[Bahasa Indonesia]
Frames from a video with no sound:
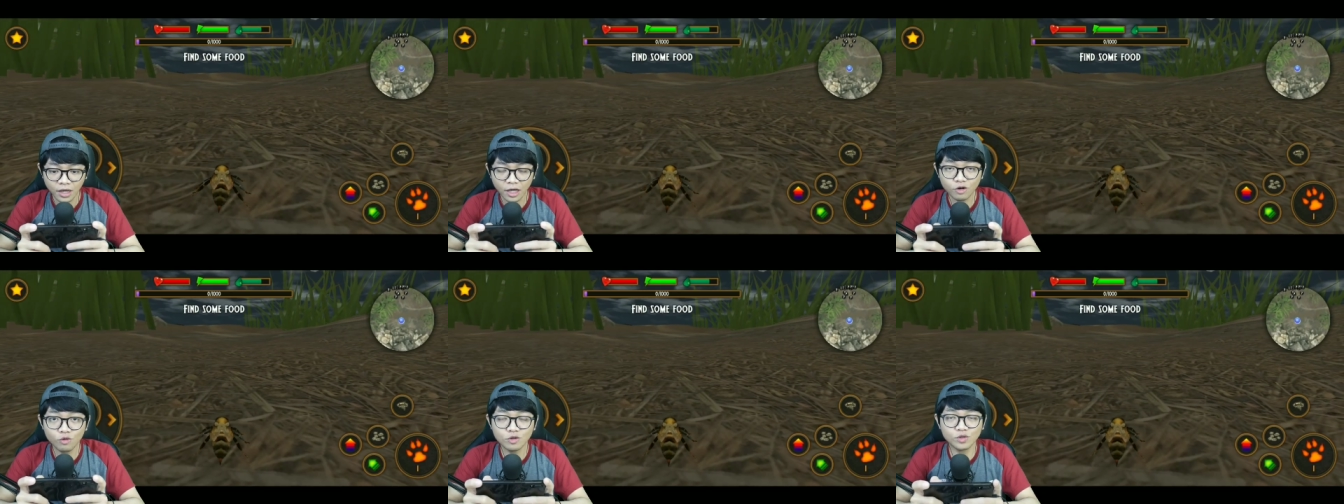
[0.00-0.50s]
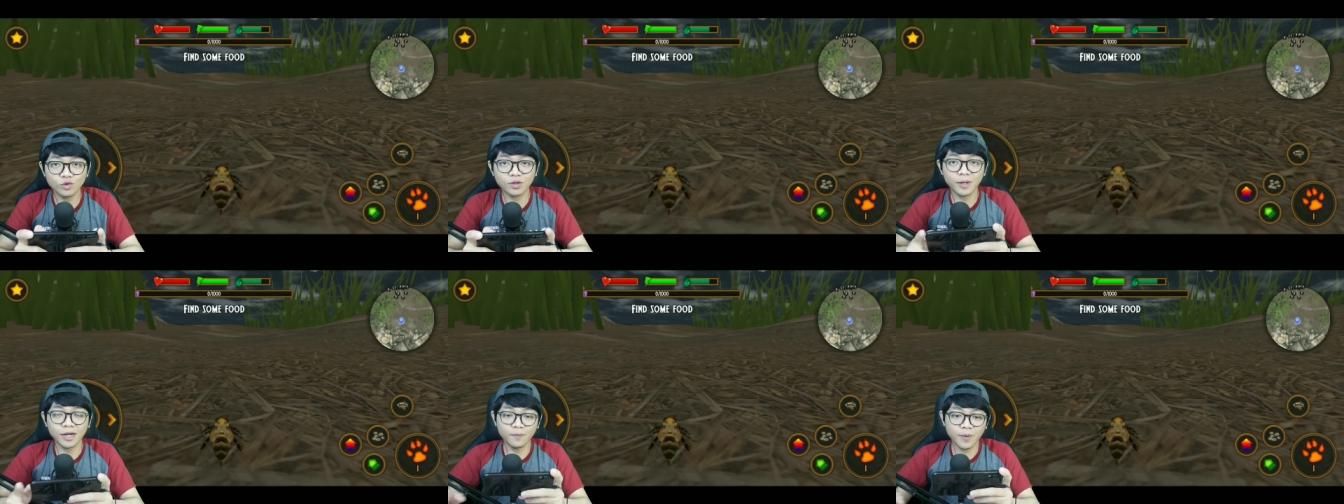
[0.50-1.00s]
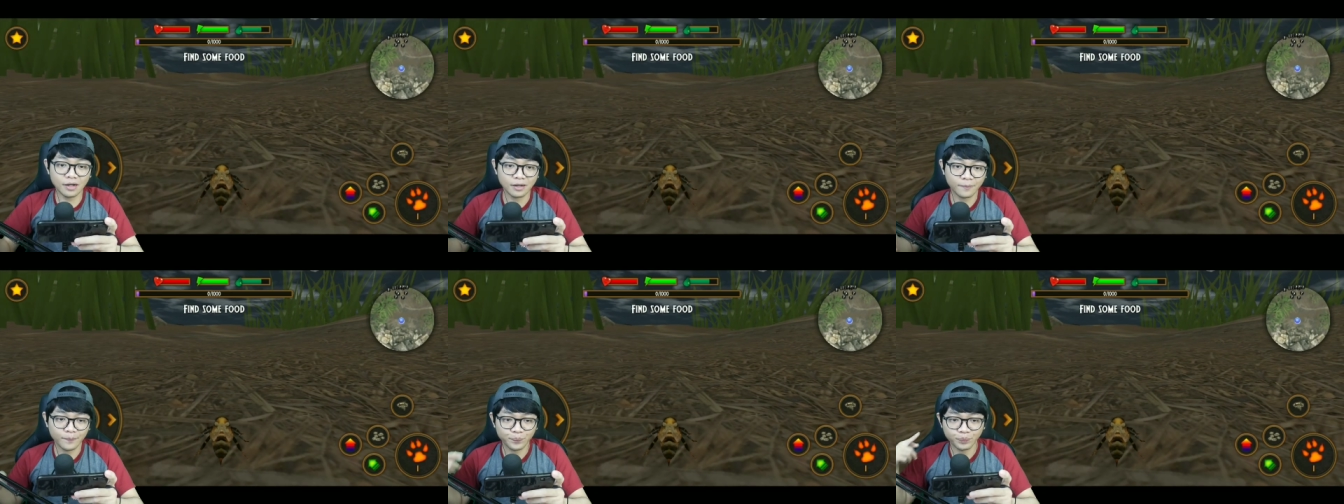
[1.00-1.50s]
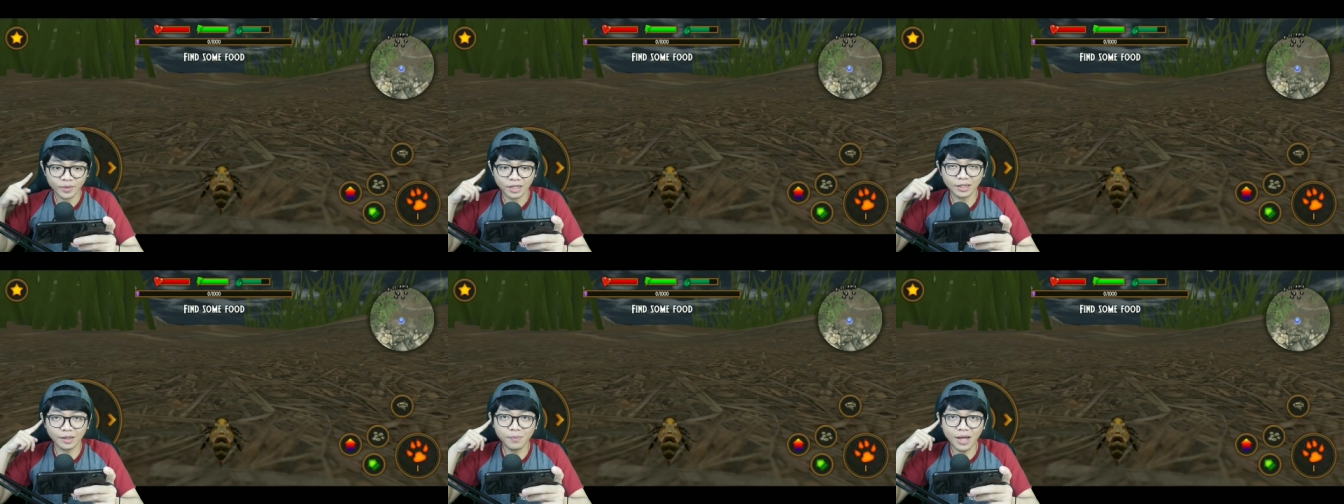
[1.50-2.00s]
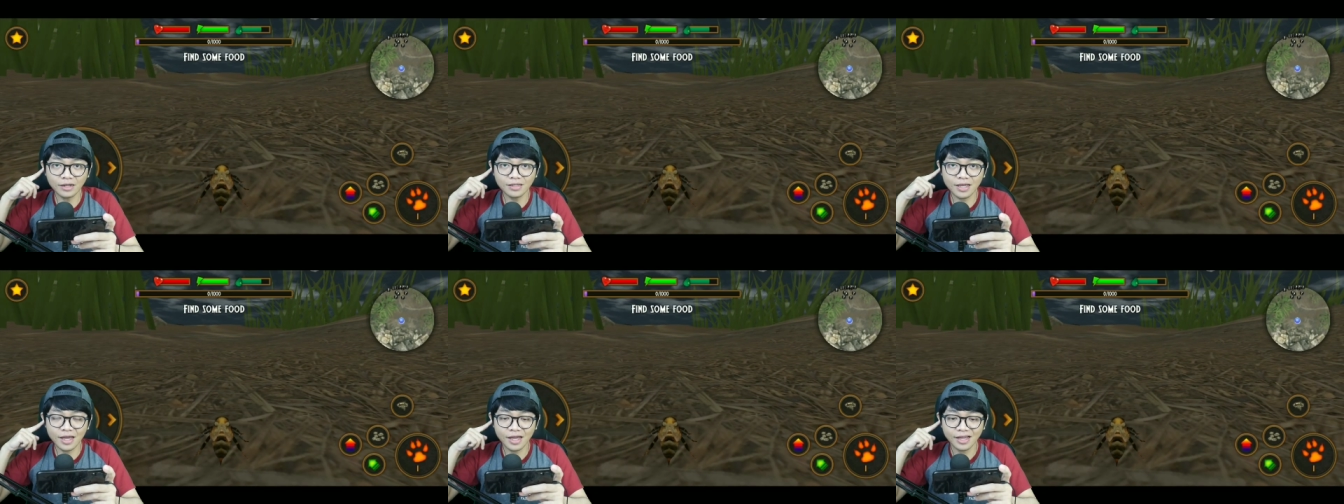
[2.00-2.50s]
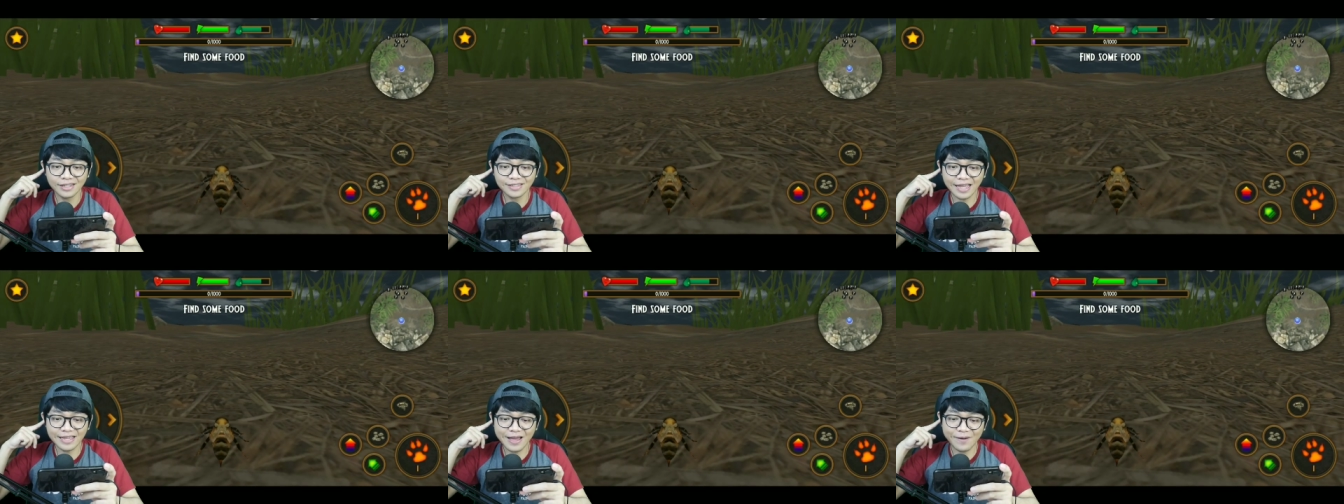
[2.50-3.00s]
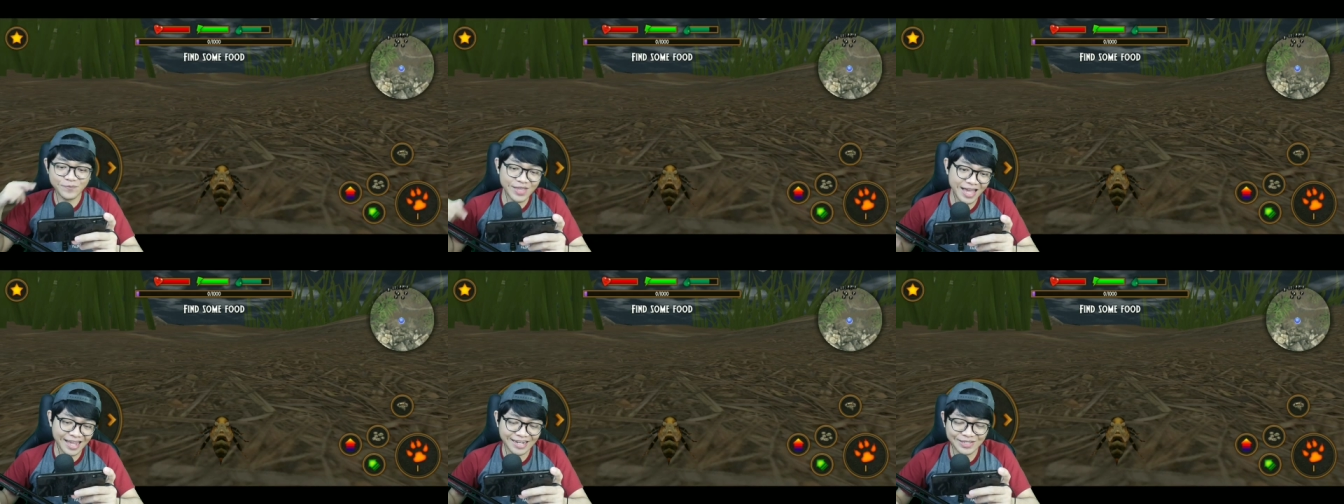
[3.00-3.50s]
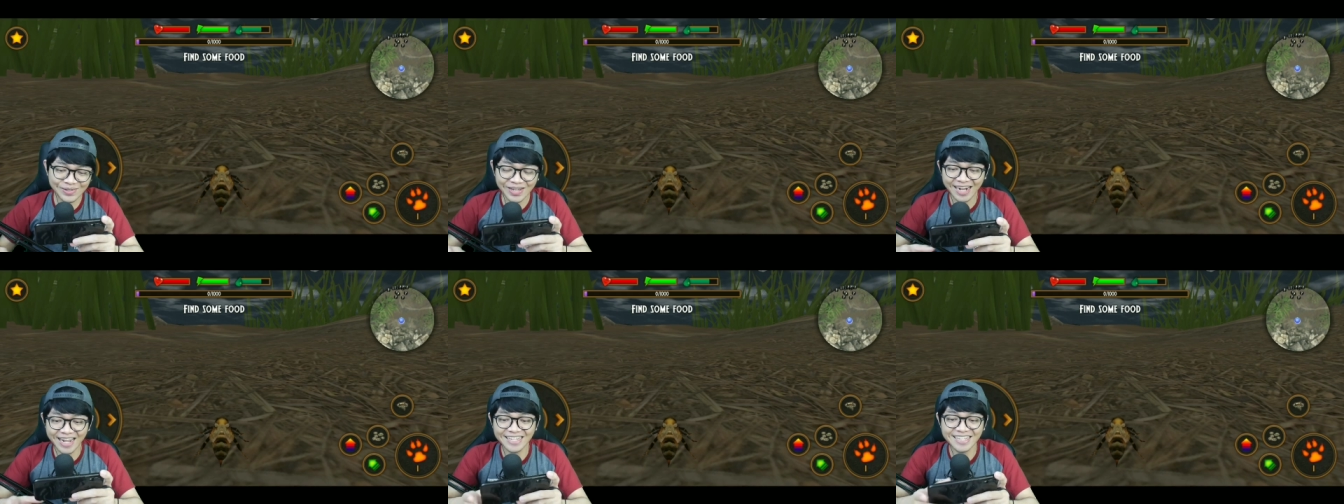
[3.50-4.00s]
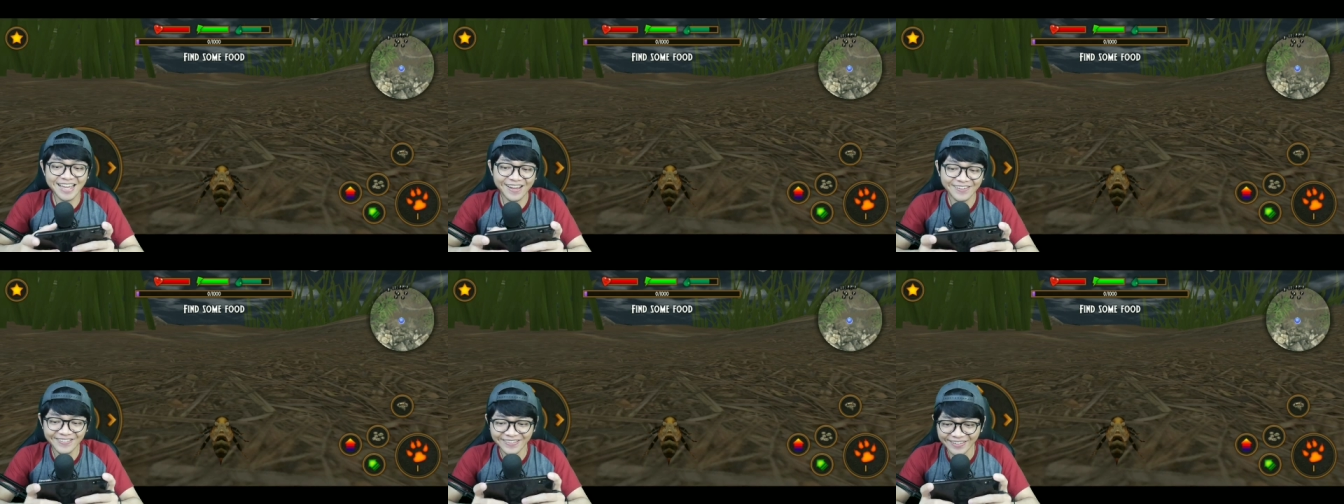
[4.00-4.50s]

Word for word: Eh, lucu teman-teman. Terbangnya, sayapnya ada suaranya.